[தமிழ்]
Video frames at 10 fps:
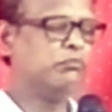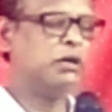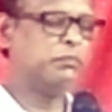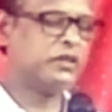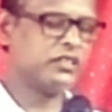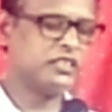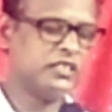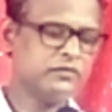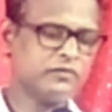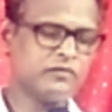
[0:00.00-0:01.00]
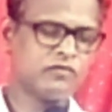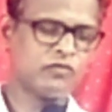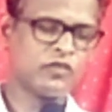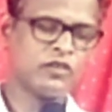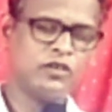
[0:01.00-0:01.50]
நம்பப்படுகிறதின்
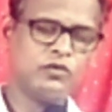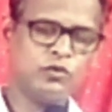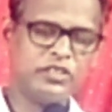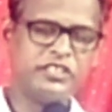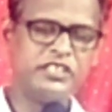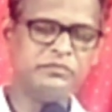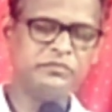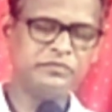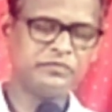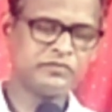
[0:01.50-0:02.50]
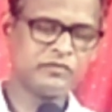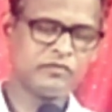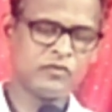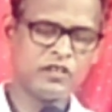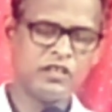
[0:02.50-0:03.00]
உறுதியும்
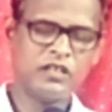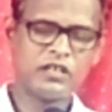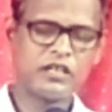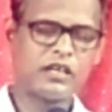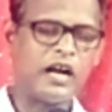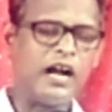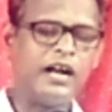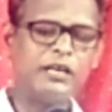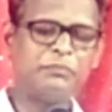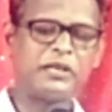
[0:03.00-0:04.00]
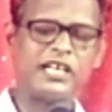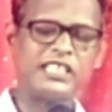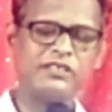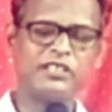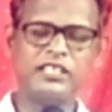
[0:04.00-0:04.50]

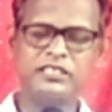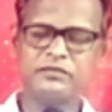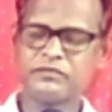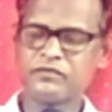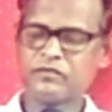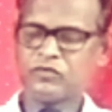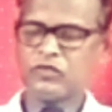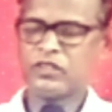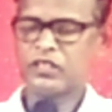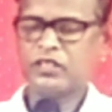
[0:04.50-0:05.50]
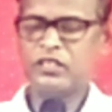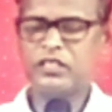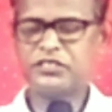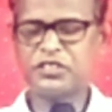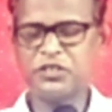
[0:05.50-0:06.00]
காணப்படாதவைகளின்
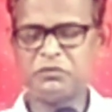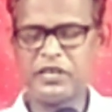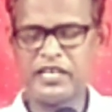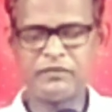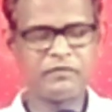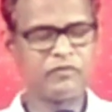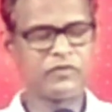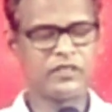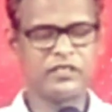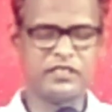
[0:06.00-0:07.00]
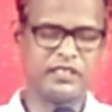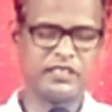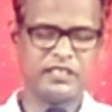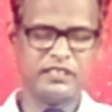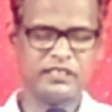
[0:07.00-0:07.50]
நிச்சயமாய்
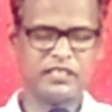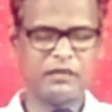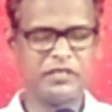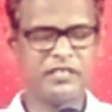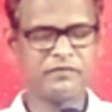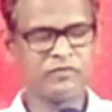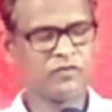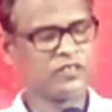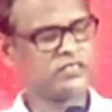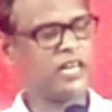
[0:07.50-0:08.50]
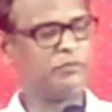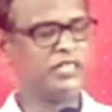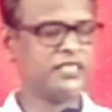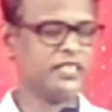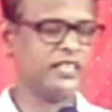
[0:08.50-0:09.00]
இருக்கிறது ஆமே
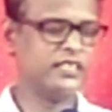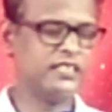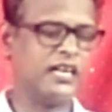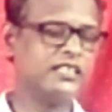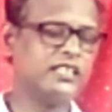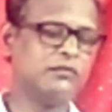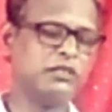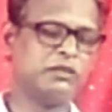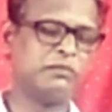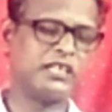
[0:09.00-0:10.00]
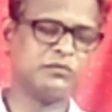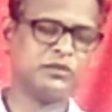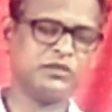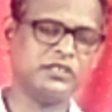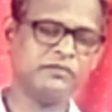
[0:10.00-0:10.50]
அப்படியே இருங்க இது ஆங்கில பைபிளை
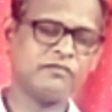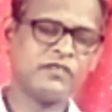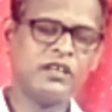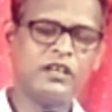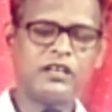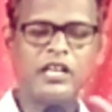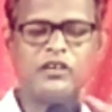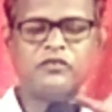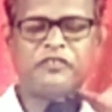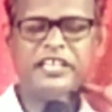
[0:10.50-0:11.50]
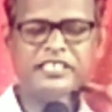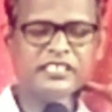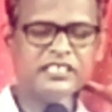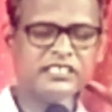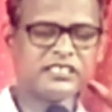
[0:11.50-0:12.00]
பார்க்கும்போது நவ்
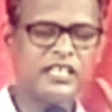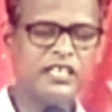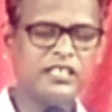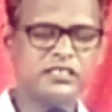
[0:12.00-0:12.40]
ஃபெய்த் இஸ் த